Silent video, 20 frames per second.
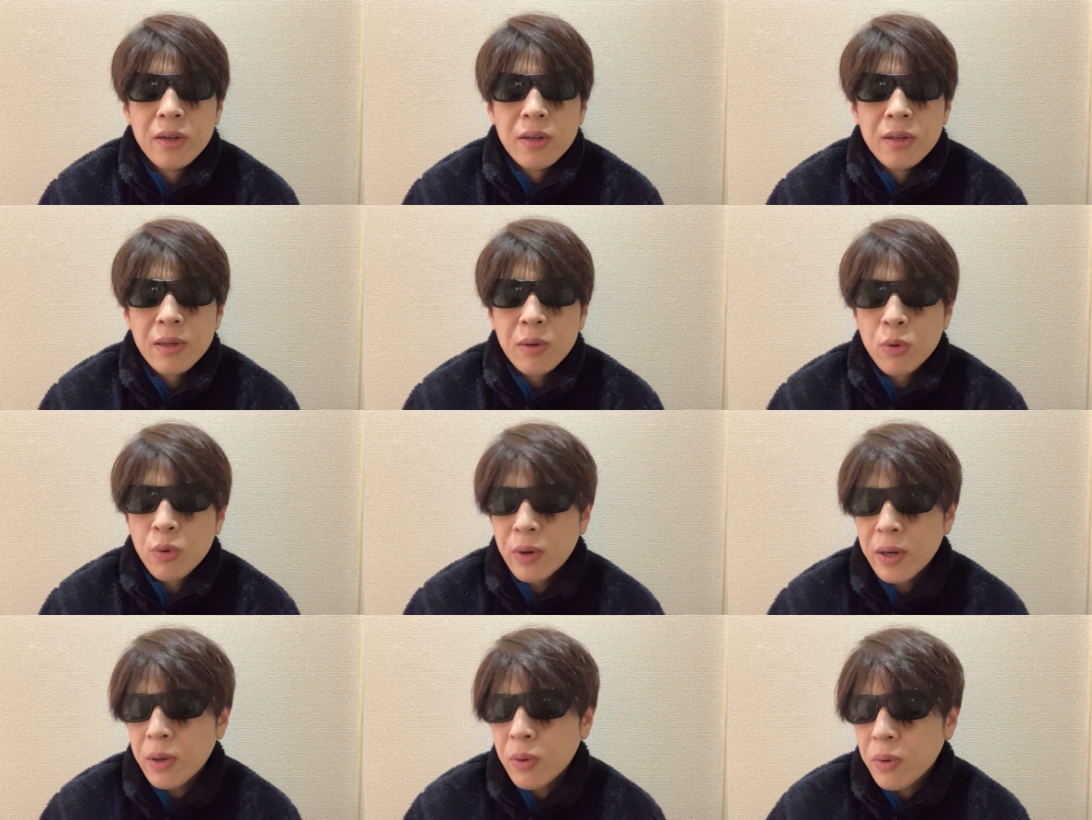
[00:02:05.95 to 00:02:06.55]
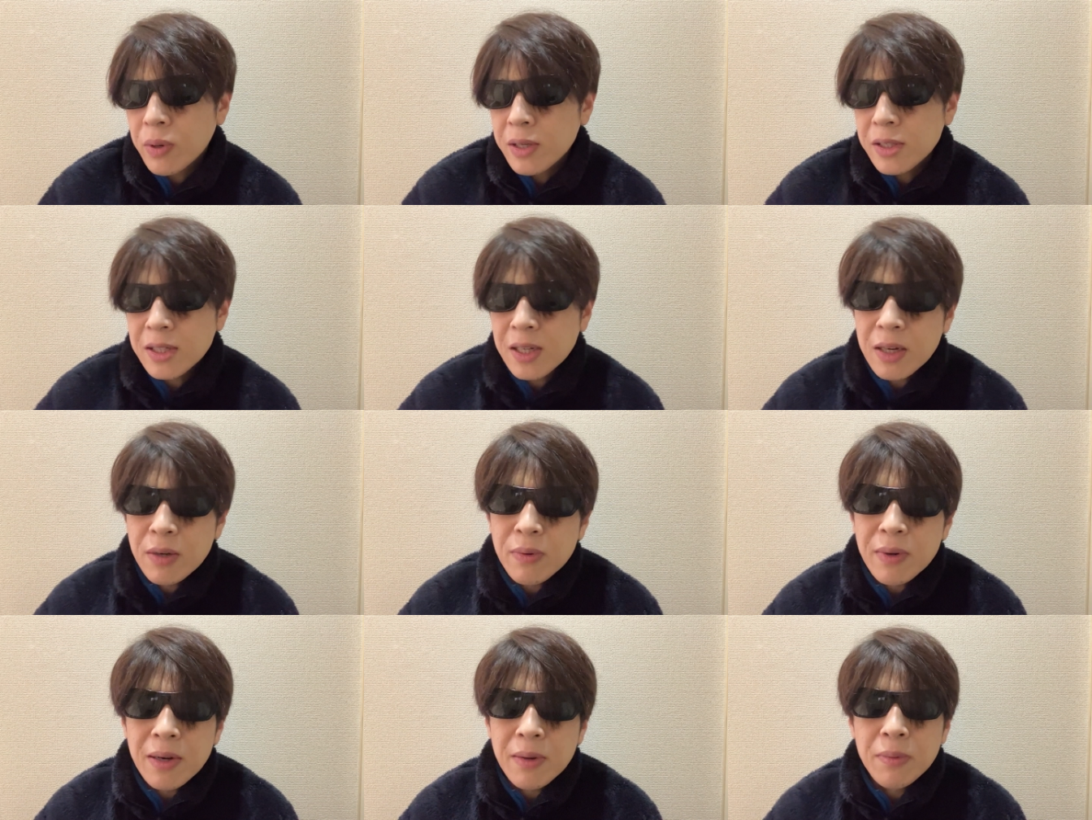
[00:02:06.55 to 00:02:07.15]
で、コレコレさ
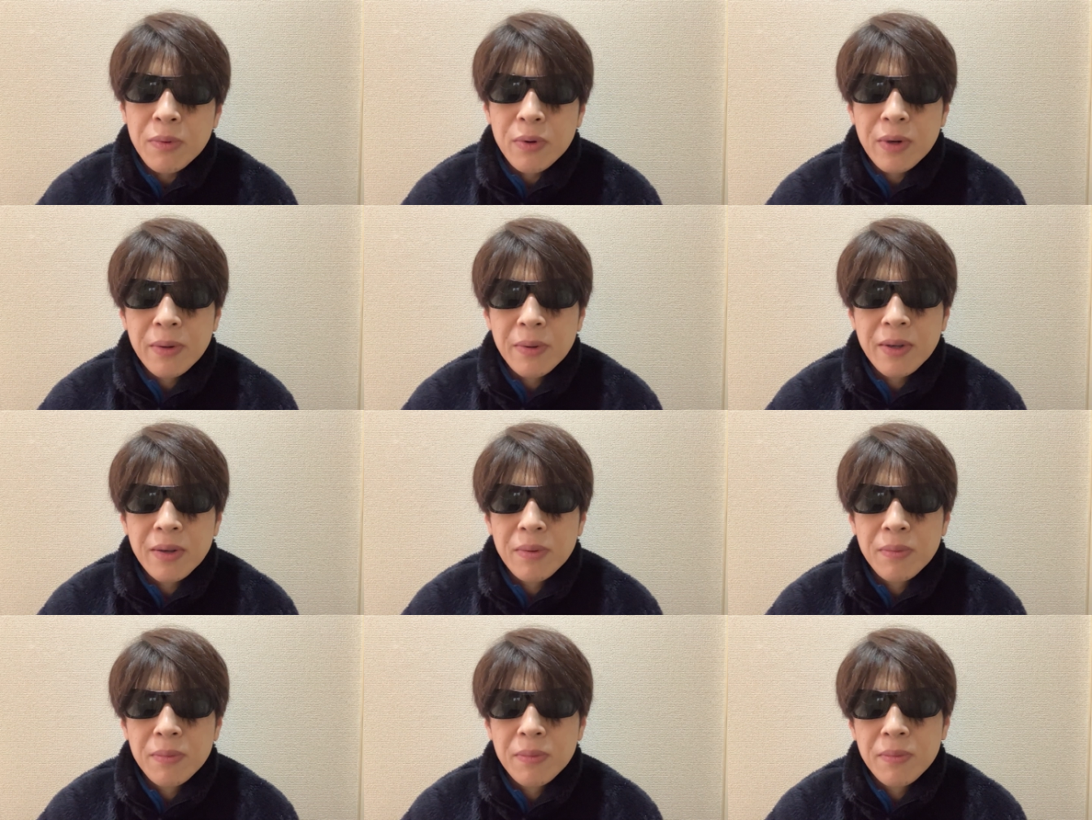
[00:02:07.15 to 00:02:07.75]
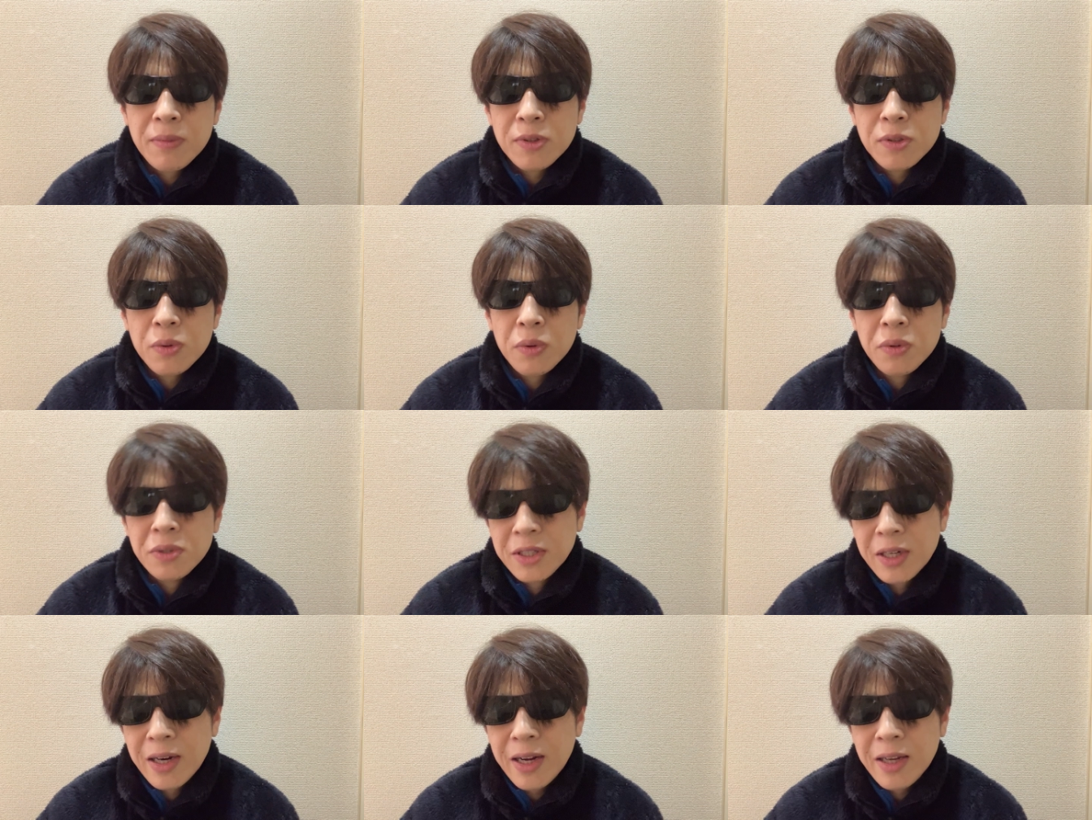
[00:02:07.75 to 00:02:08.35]
んは、俺、そ
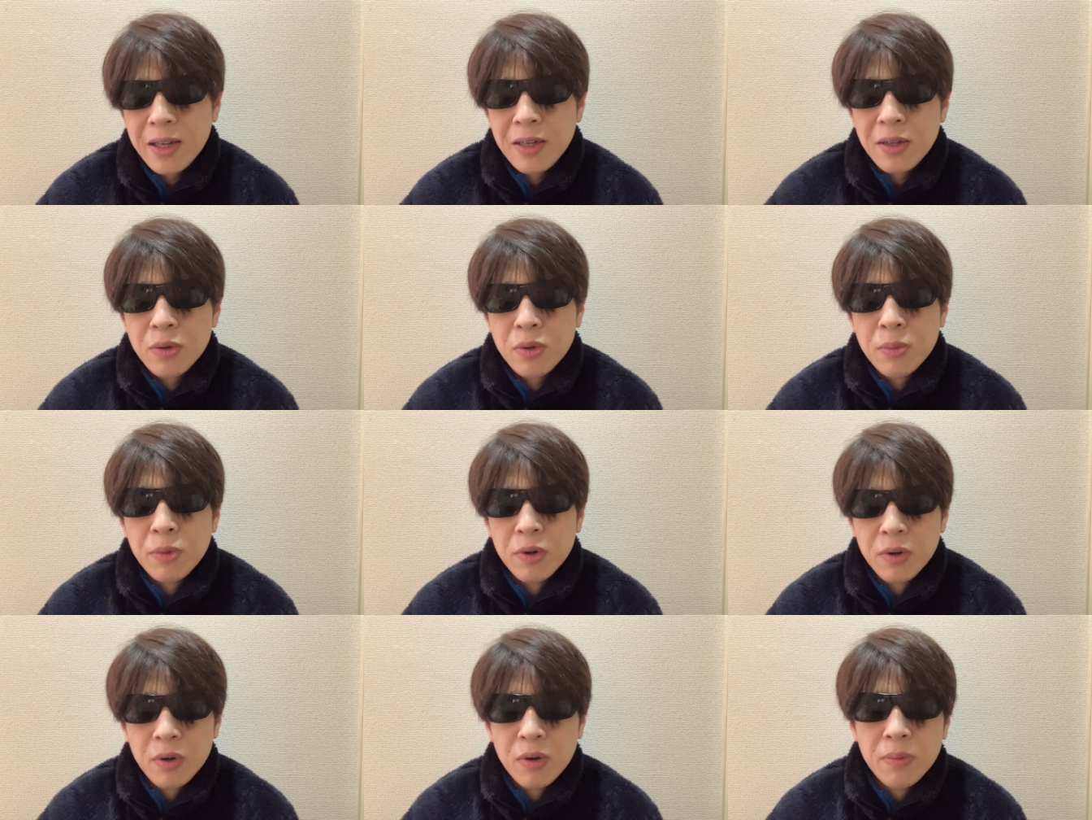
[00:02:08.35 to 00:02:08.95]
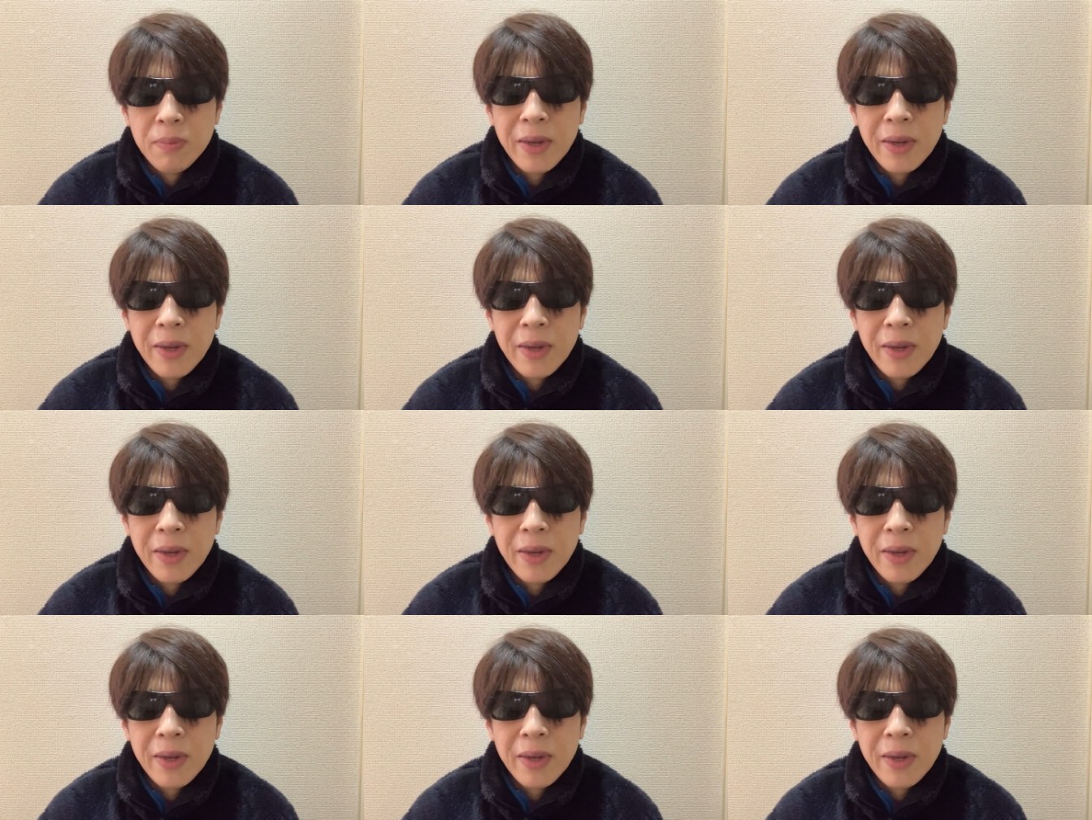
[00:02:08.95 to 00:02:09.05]
うじゃないと思うの。